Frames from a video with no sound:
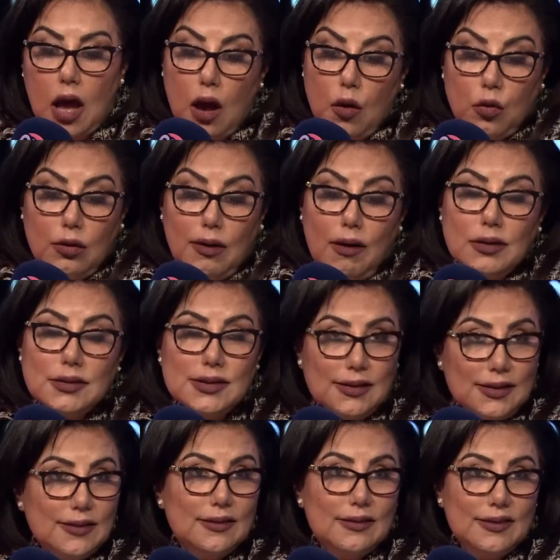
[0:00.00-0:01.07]
او
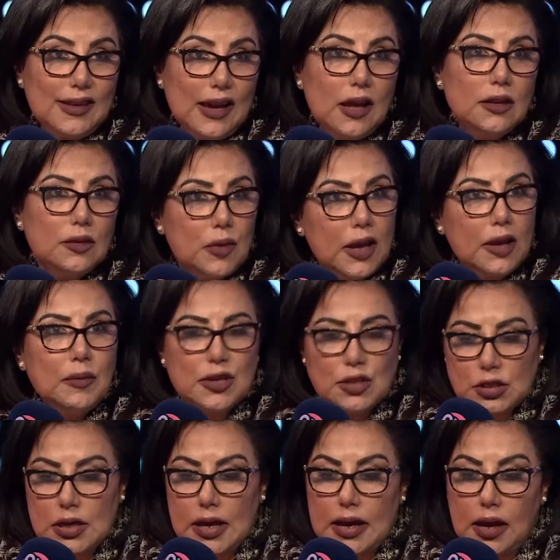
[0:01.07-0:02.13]
راضي يعني ما هي
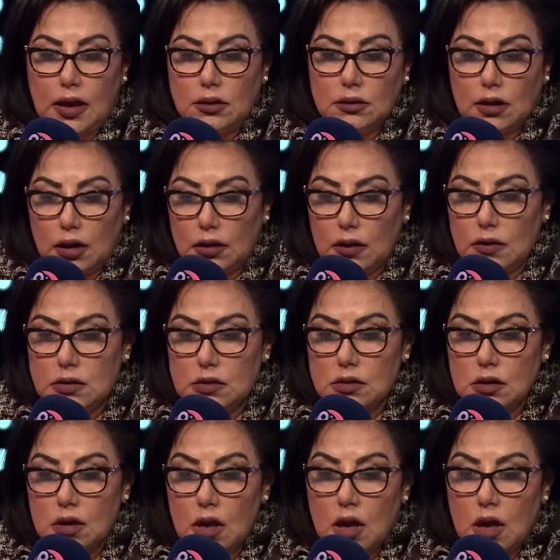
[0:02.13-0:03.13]
ماشيه يعني خلاص